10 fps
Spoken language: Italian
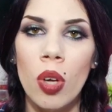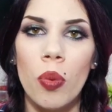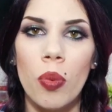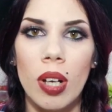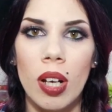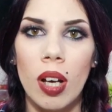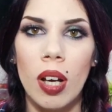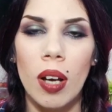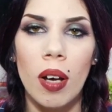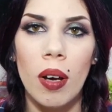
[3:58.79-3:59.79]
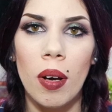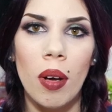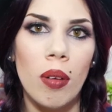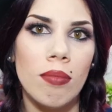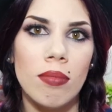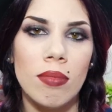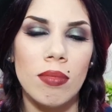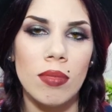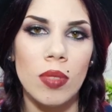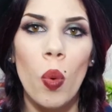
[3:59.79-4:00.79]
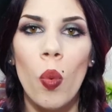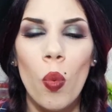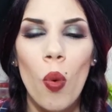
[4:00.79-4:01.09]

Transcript: uh, un